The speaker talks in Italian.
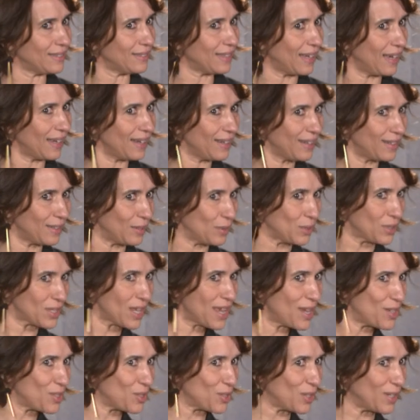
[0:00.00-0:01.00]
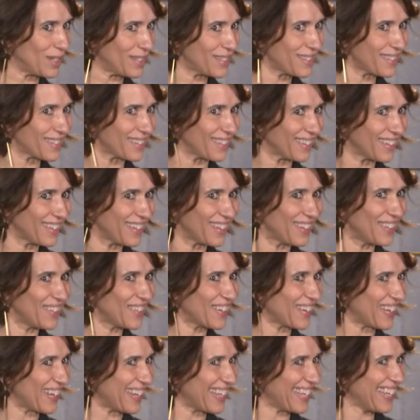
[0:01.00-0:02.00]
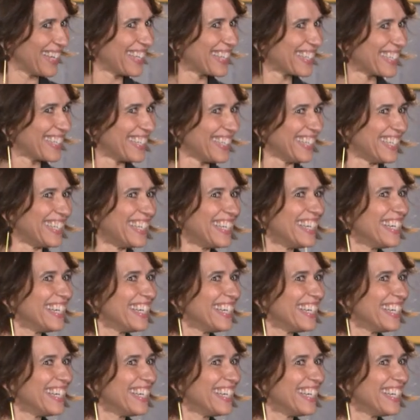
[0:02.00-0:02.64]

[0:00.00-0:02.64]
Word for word: di andare a Los Angeles. E allora... Ecco,